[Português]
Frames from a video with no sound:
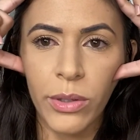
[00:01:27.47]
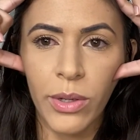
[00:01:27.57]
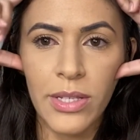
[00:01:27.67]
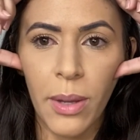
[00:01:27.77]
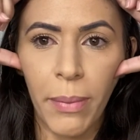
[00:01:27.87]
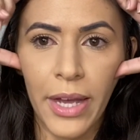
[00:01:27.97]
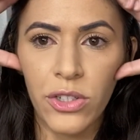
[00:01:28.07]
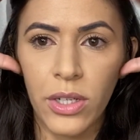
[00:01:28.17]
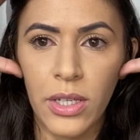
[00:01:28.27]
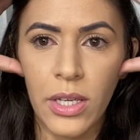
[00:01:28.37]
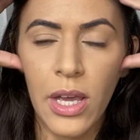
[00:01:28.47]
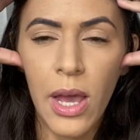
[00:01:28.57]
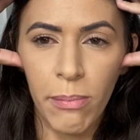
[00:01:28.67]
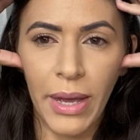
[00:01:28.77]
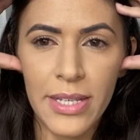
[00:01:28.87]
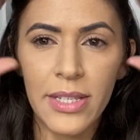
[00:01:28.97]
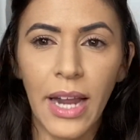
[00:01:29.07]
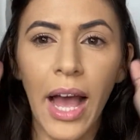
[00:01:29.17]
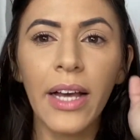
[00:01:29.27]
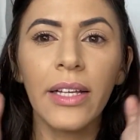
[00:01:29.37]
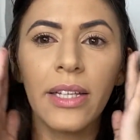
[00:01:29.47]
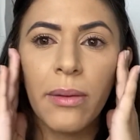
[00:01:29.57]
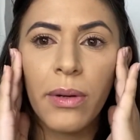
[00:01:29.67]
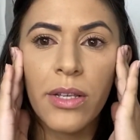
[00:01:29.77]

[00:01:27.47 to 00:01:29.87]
eu tenho essa parte aqui mais larga, né,